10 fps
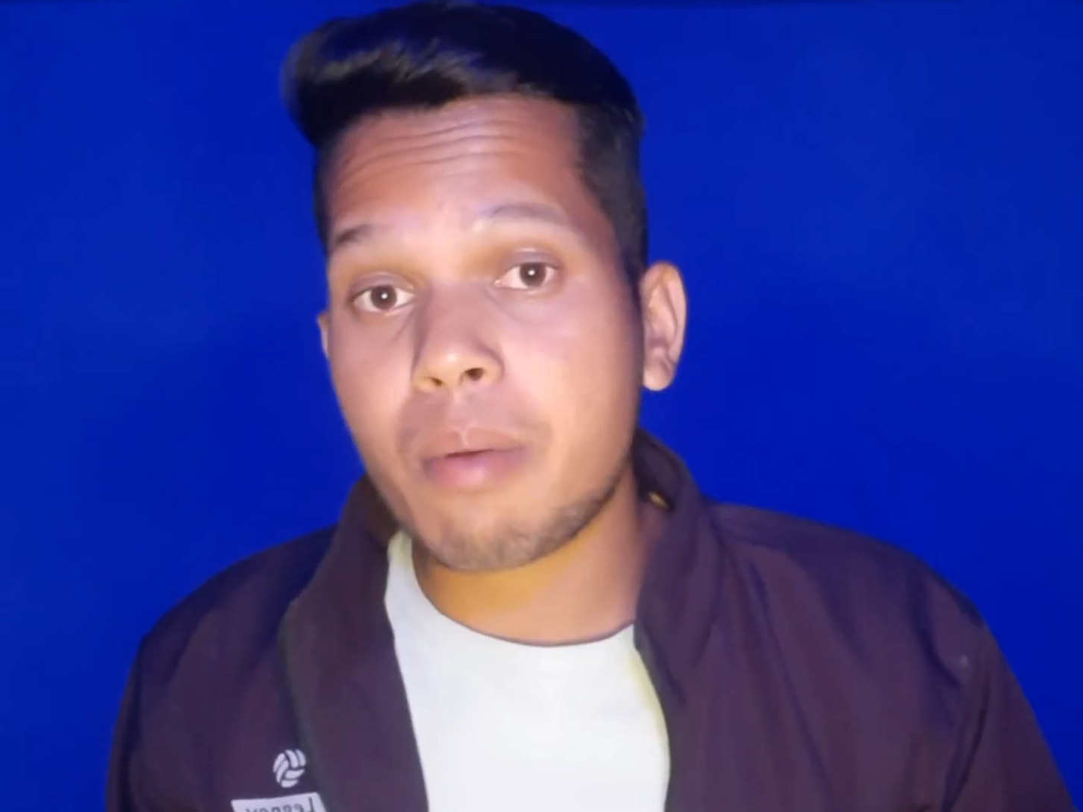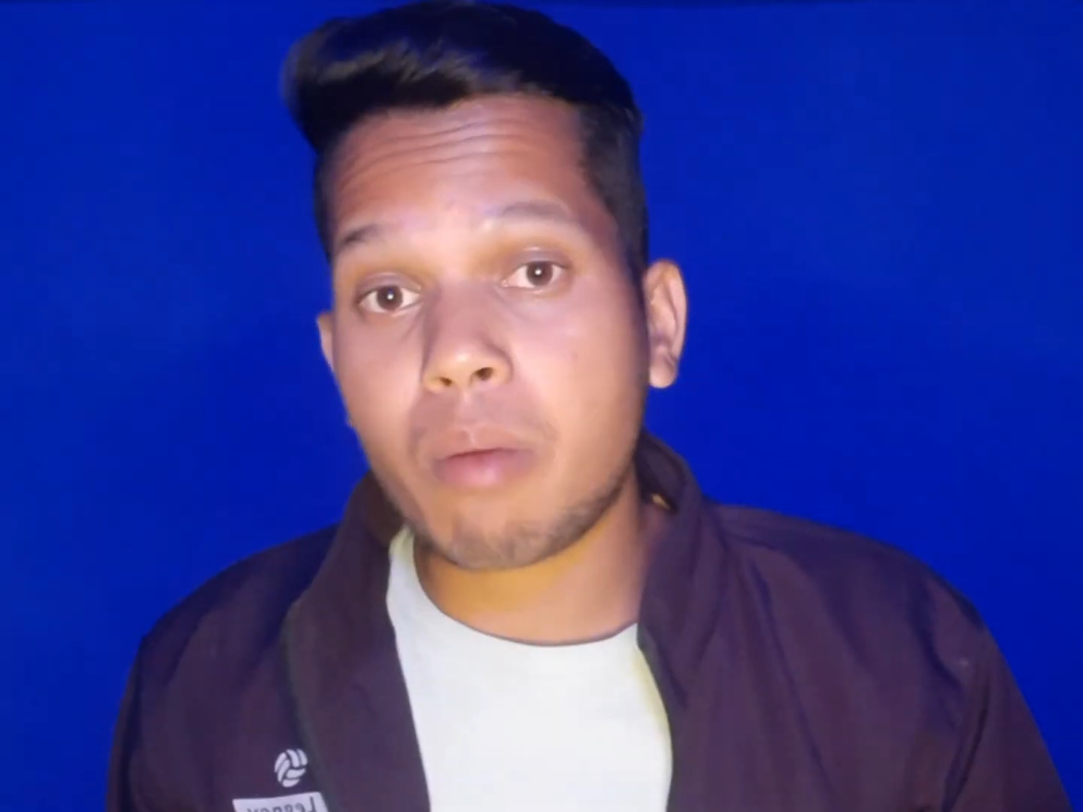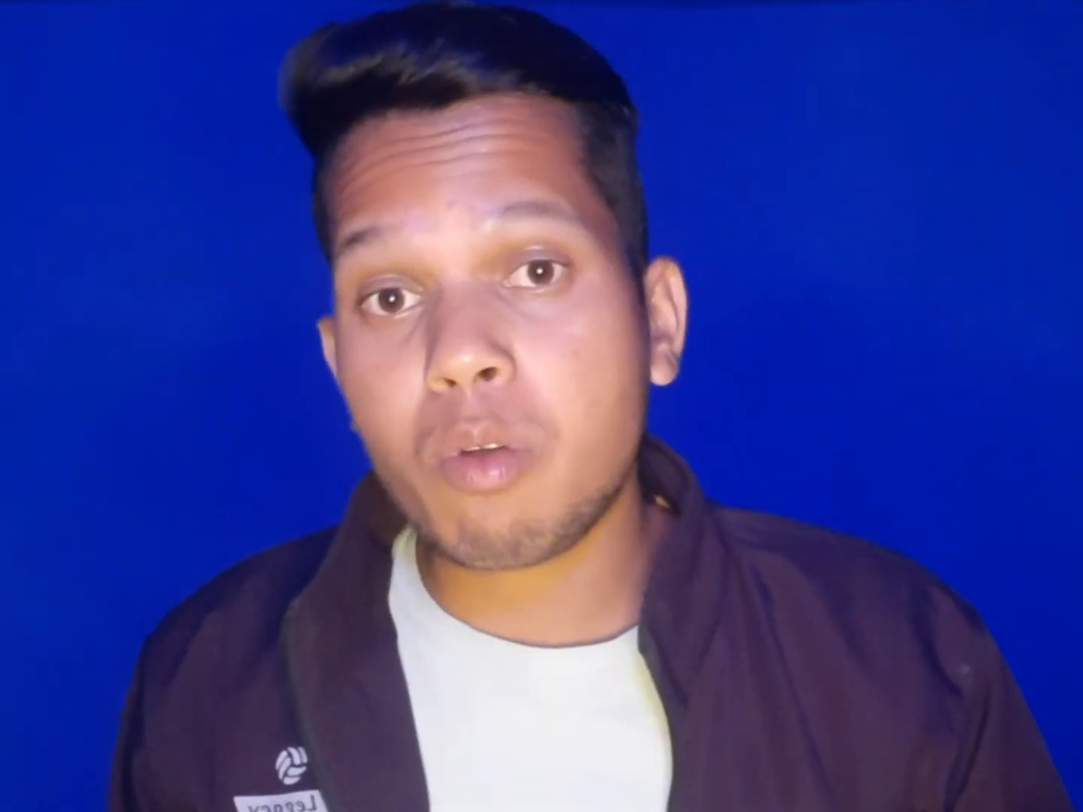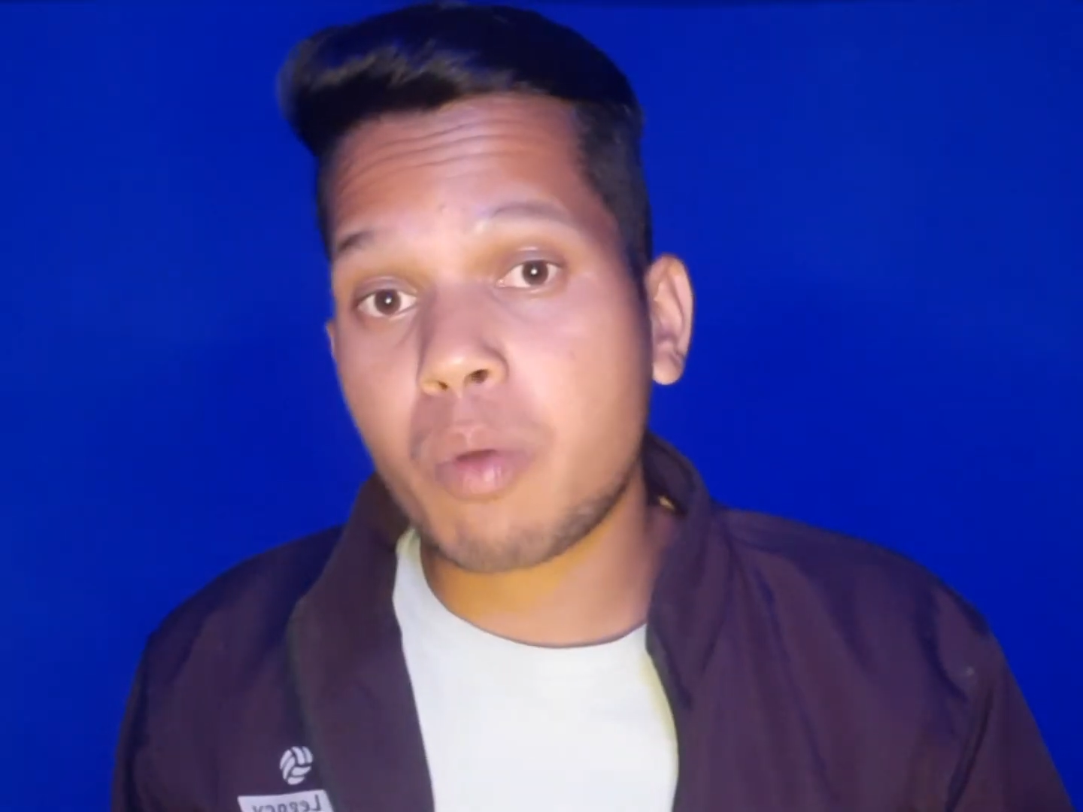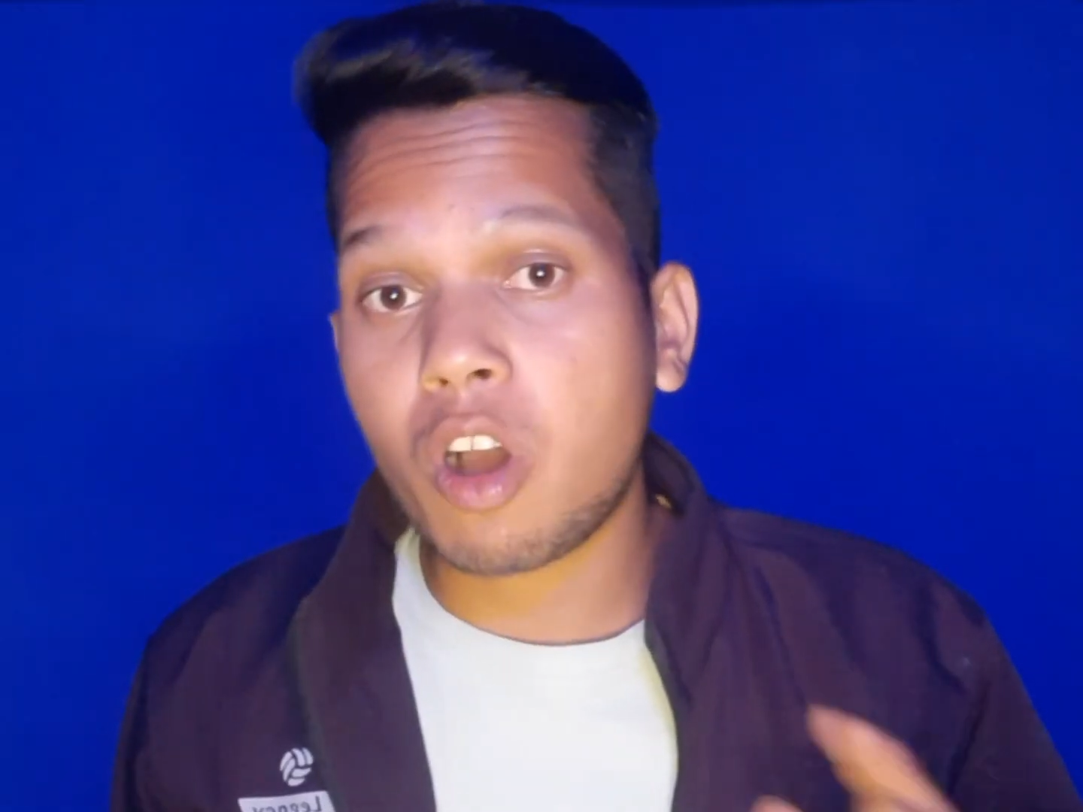है
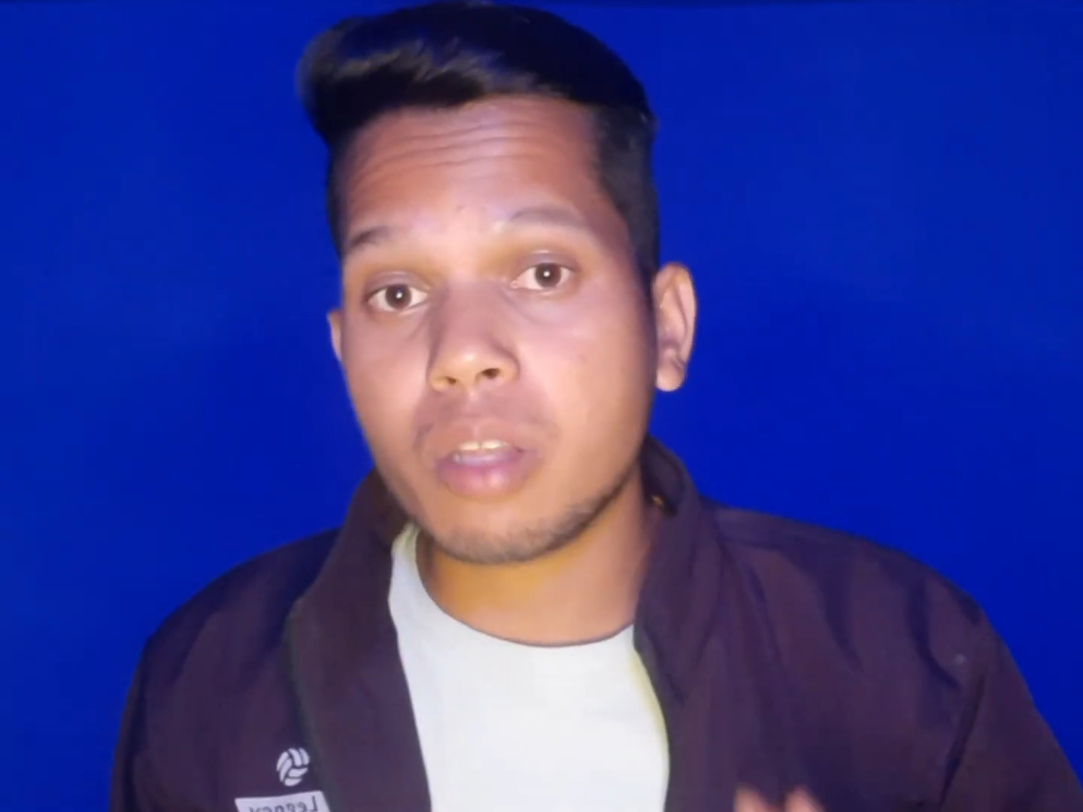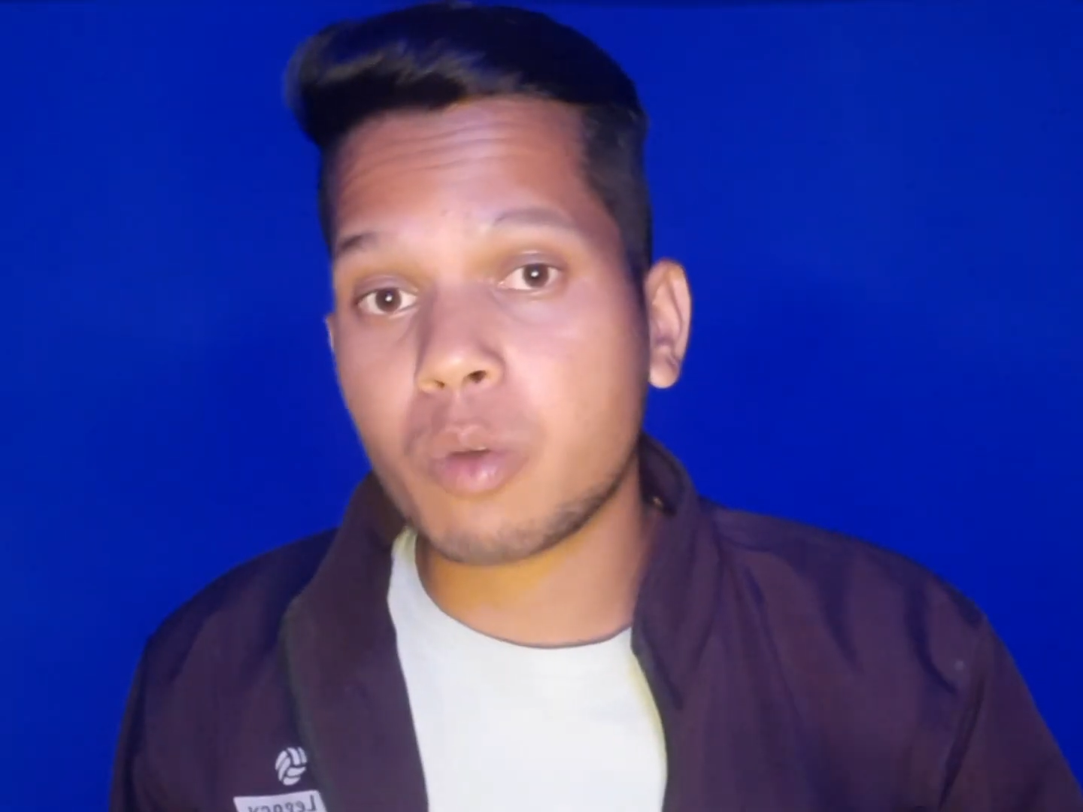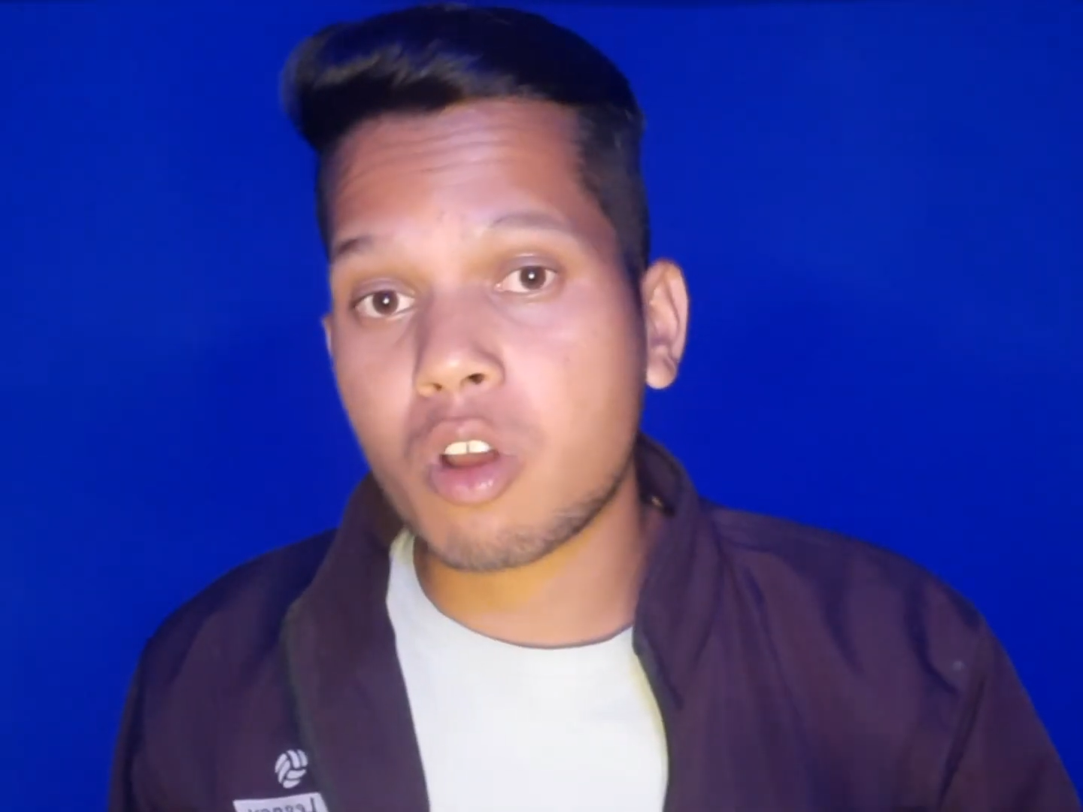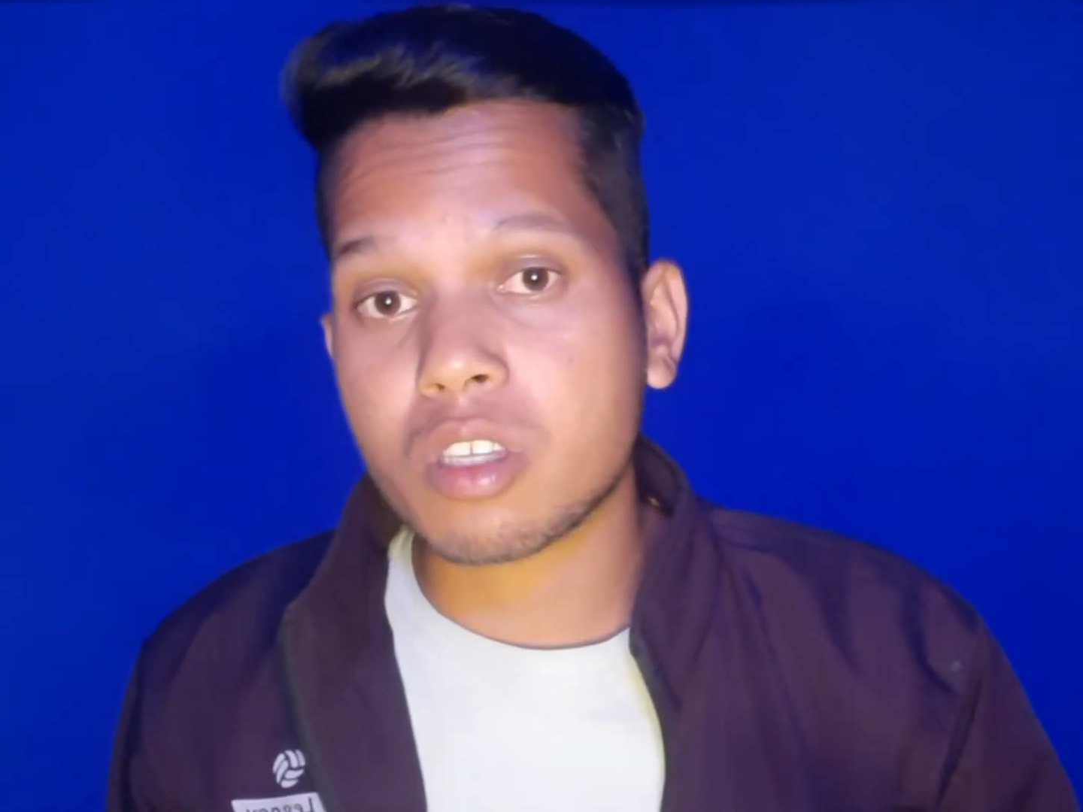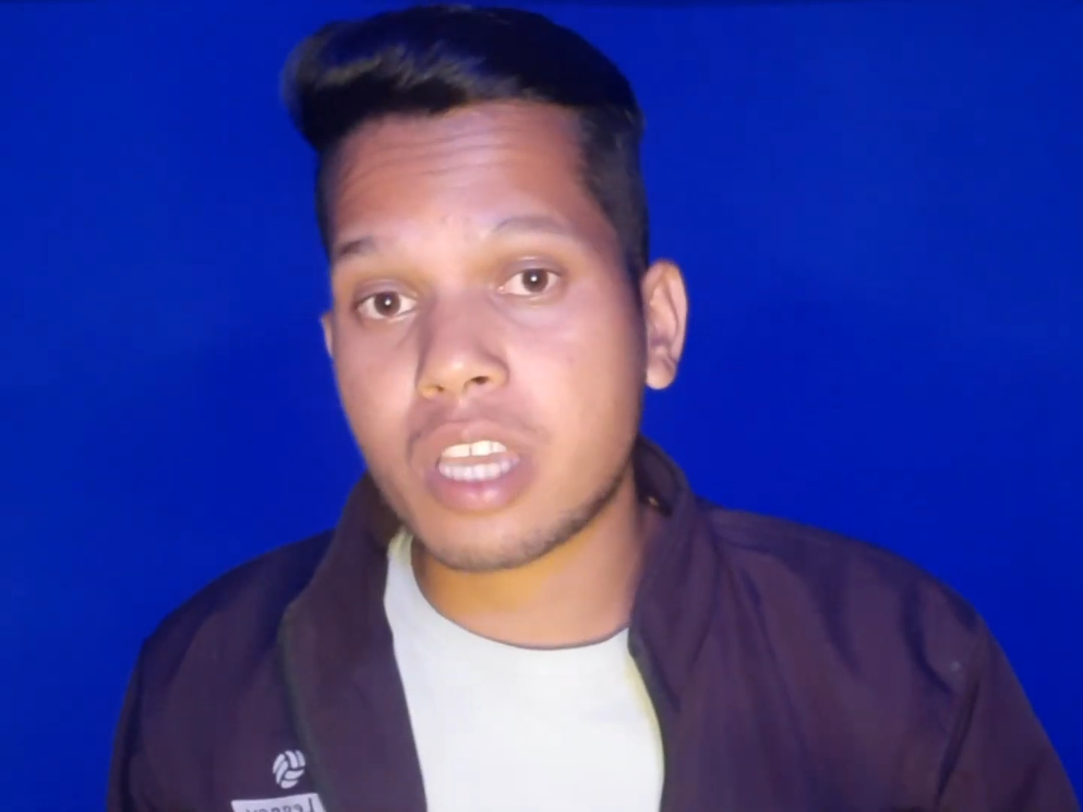बाबू बहुत
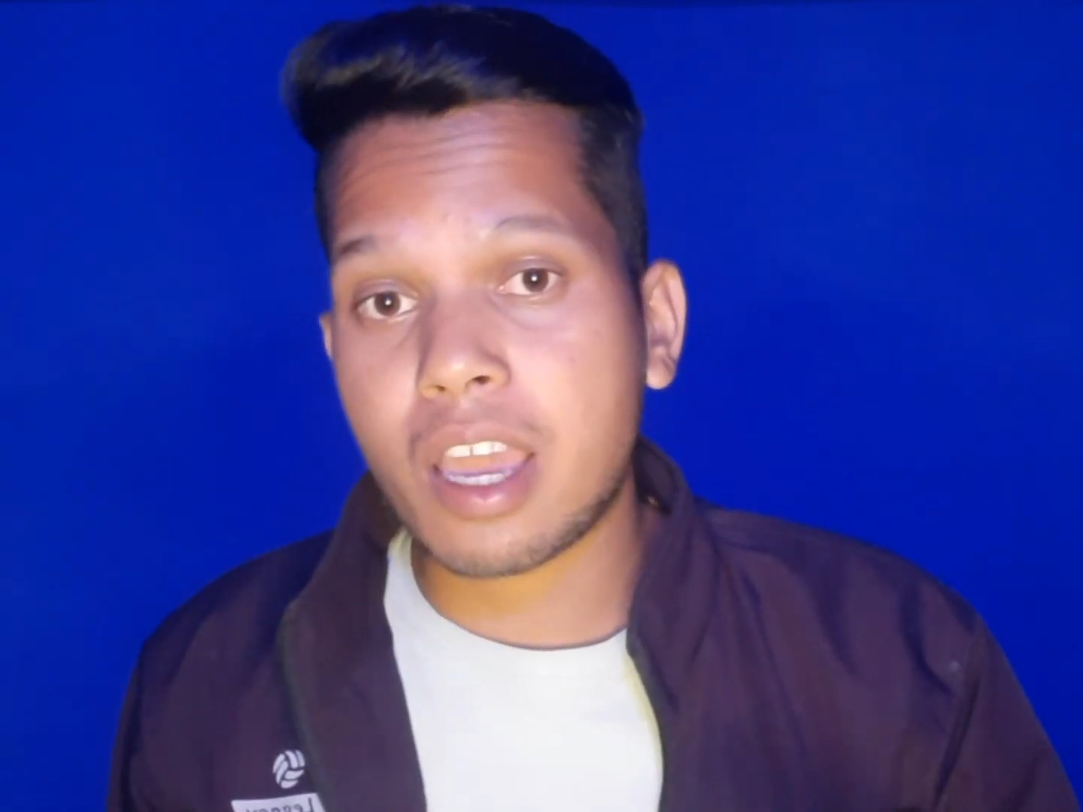भरोसा